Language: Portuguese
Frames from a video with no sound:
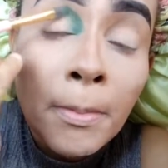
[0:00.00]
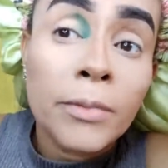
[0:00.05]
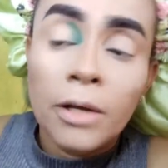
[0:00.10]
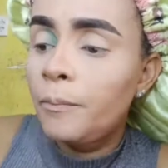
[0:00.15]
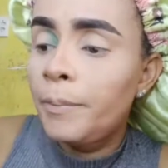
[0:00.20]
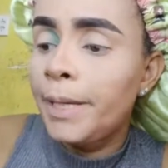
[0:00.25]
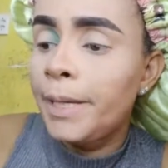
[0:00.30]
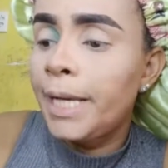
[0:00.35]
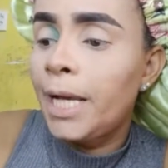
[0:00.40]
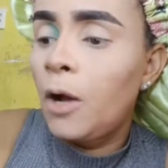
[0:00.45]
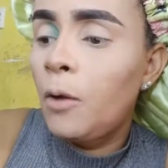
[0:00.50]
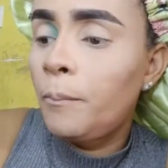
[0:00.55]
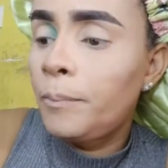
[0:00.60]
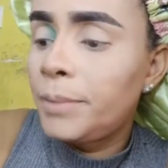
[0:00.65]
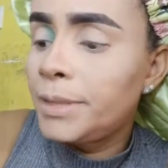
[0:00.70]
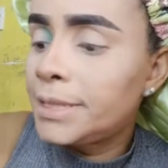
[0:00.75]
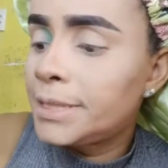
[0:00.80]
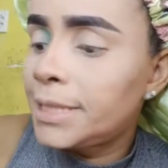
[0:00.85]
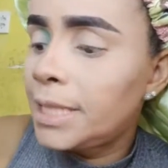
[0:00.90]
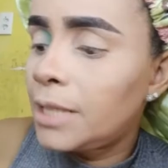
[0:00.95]
Vou pegar um
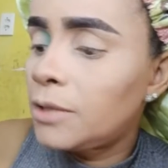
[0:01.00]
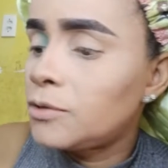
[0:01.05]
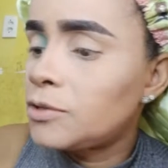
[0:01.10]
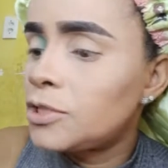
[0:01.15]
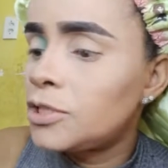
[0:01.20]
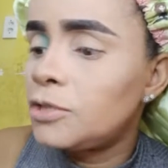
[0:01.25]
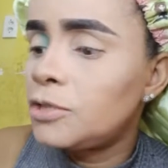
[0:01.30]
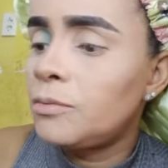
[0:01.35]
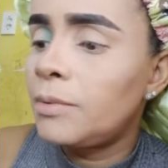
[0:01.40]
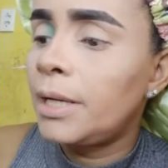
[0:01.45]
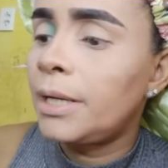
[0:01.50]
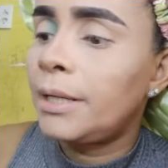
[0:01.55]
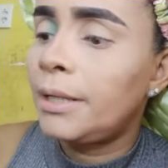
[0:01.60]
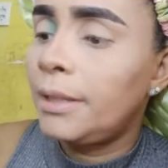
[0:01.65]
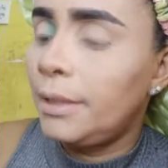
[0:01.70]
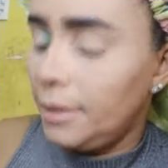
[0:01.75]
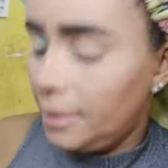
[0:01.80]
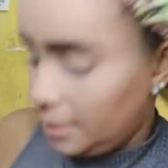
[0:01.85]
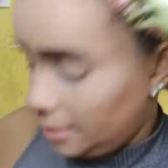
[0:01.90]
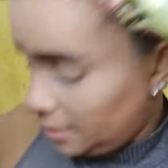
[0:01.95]
pincelzinho
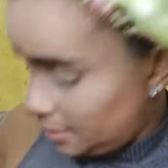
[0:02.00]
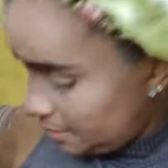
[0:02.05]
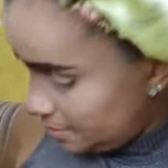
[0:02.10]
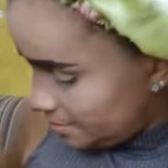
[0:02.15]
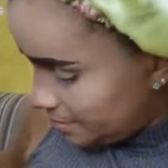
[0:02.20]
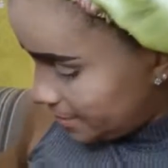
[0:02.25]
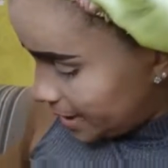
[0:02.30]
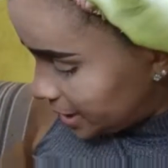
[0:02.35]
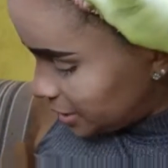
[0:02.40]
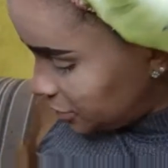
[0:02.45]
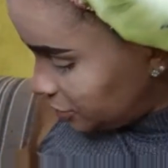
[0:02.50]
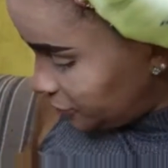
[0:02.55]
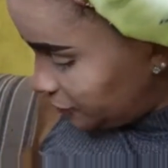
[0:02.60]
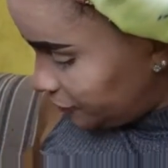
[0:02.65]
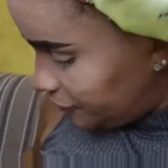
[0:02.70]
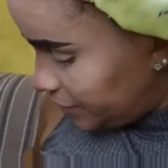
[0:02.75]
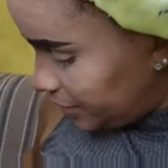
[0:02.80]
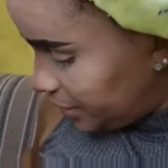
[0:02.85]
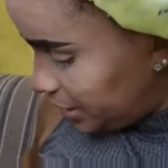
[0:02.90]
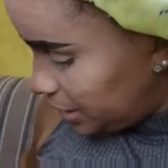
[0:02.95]
aqui mais
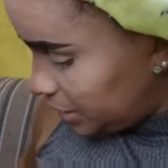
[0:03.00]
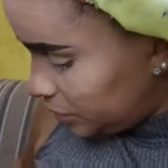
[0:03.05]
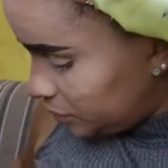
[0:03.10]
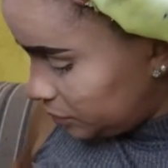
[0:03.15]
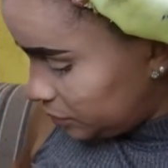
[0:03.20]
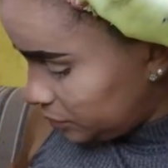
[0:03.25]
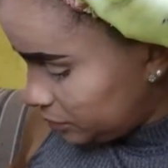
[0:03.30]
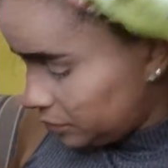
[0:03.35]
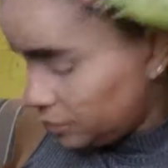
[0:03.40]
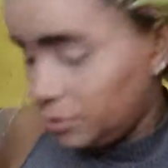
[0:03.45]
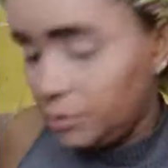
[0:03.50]
fino